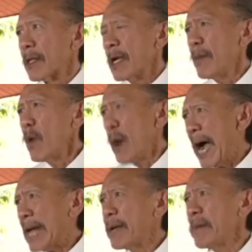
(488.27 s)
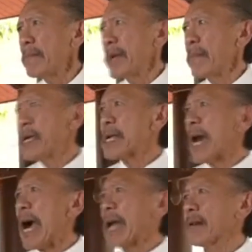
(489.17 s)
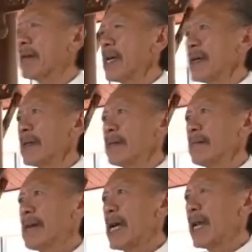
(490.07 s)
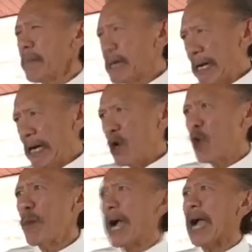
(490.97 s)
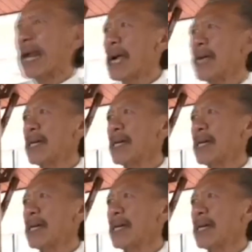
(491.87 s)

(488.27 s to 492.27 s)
ถ้าเมื่อวานนี่มึงไม่มีกาดนะ แล้วมึงเดินลงมานะ